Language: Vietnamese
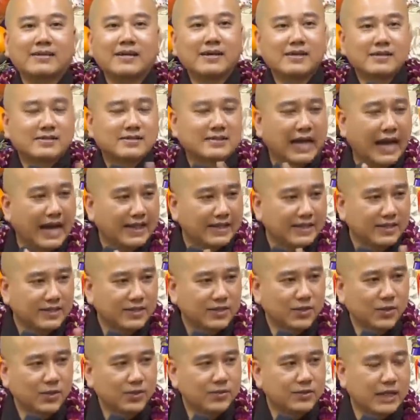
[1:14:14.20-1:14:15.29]
Tất cả
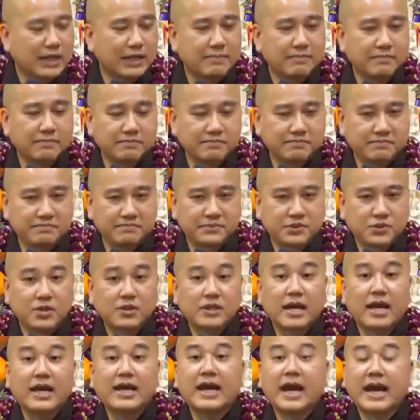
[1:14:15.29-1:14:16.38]
những chủ tiệm
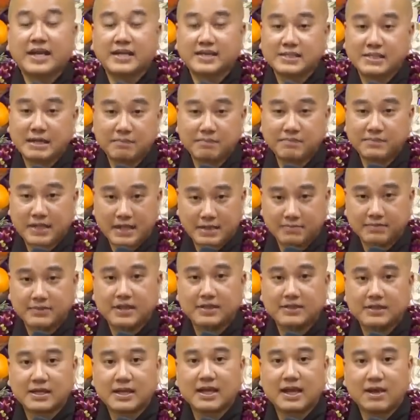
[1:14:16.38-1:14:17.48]
có thể hàng trăm tiệm
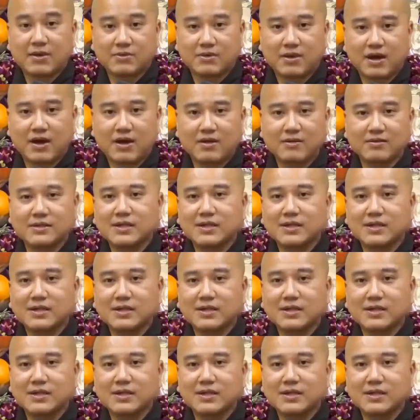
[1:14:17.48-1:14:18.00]
trên cái lầu đó,